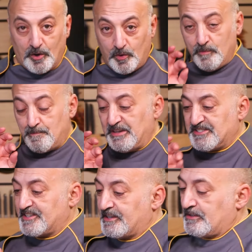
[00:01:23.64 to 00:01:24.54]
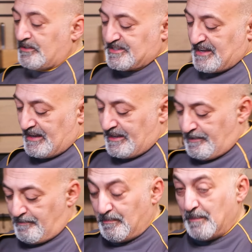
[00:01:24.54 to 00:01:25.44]
Un pizzichino di sale,
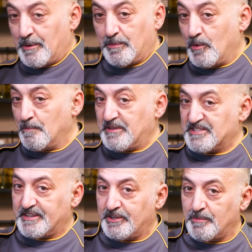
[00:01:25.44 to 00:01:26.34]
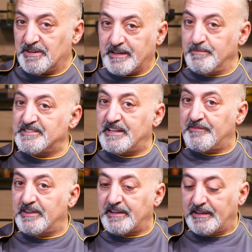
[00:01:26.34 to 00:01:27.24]
ma proprio un pizzichino perché mi
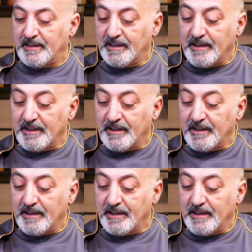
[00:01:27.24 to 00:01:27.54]
serve che